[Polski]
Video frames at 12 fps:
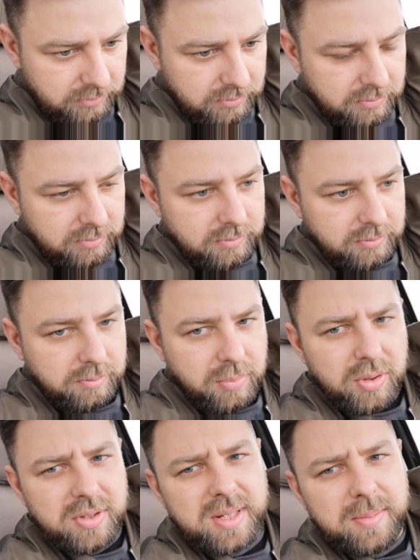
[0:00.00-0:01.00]
Mm, po
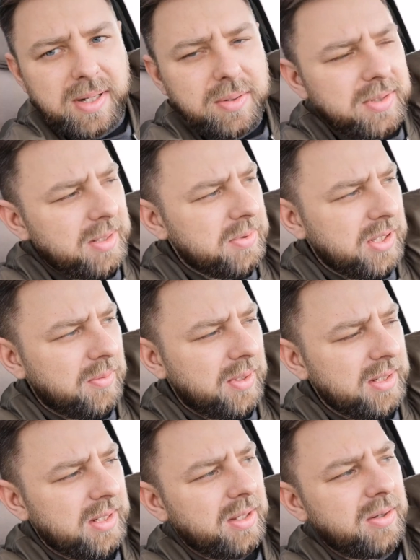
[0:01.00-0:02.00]
rozebraniu tej
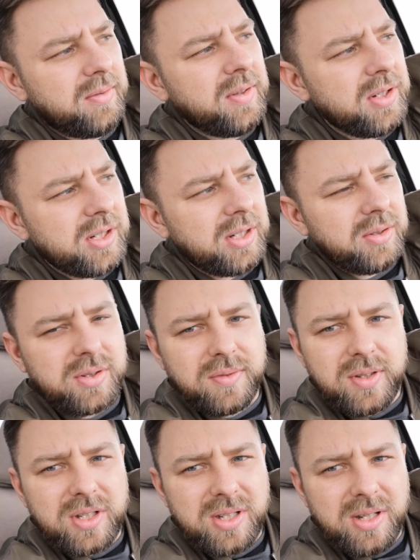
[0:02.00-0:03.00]
przekładni kierowniczej
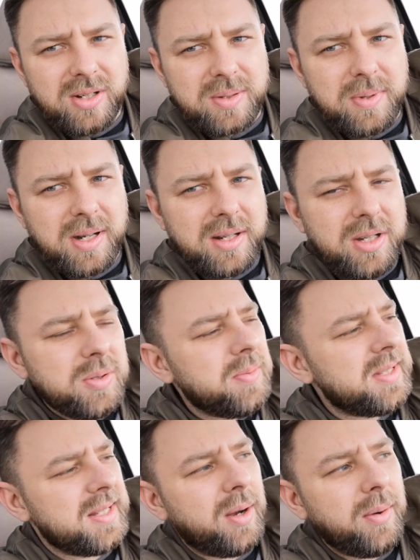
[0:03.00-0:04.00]
oczywiście nie
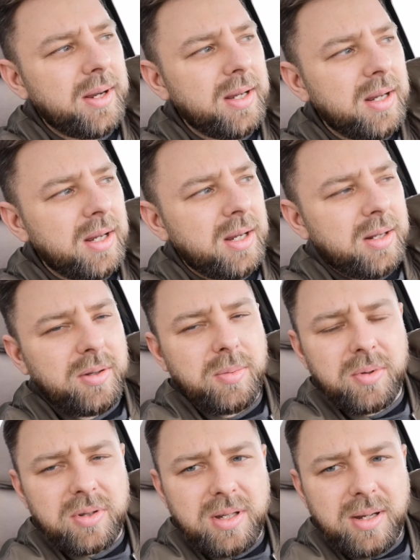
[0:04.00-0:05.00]
rozbieraliśmy całej, no
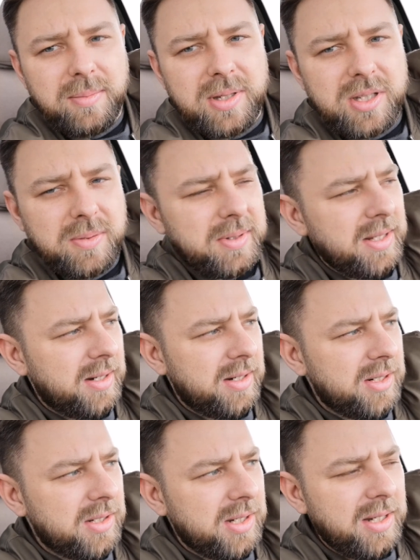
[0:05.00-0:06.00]
bo nie będziemy
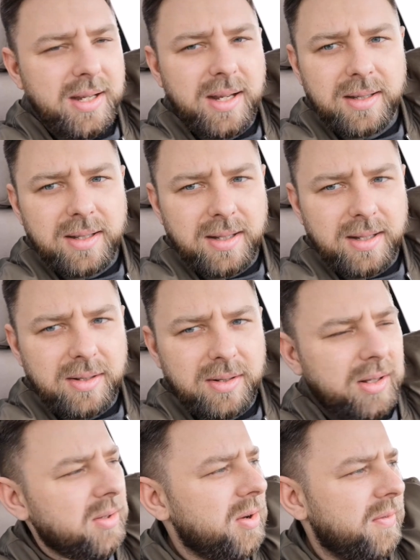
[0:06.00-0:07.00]
narażać klienta na
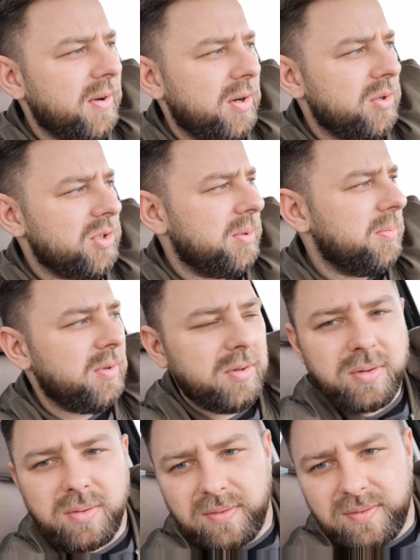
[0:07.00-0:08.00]
dodatkowe koszty,
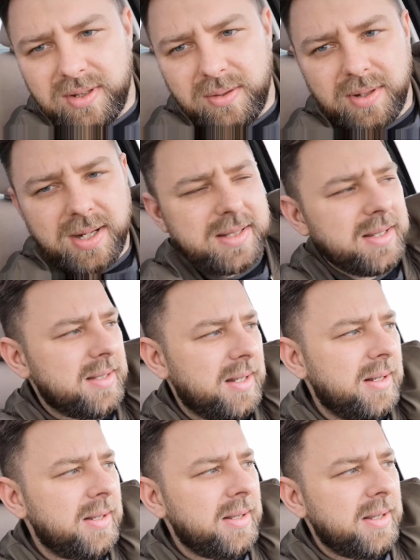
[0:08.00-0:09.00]
bo wydał kasę
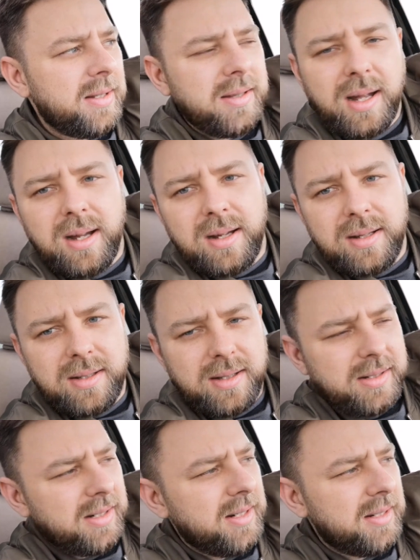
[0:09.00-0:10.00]
za, na,
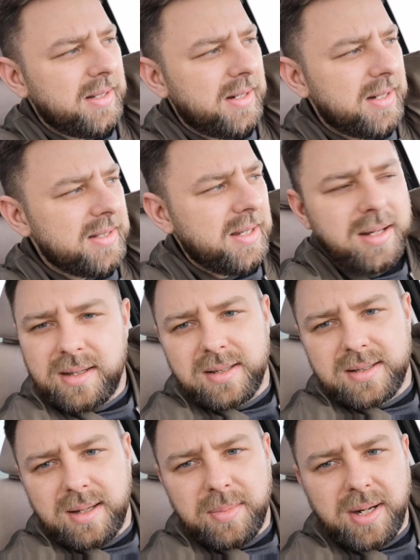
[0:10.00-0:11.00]
na regenerację,
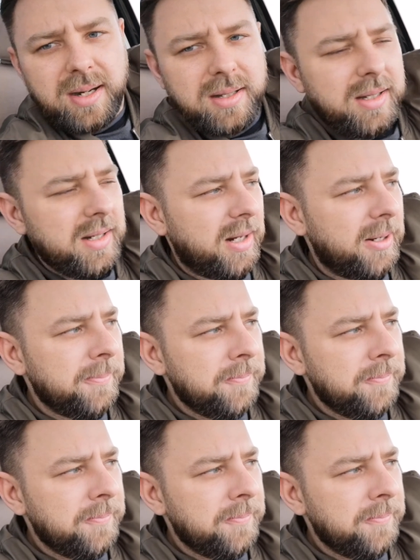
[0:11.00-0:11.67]
za mechanika.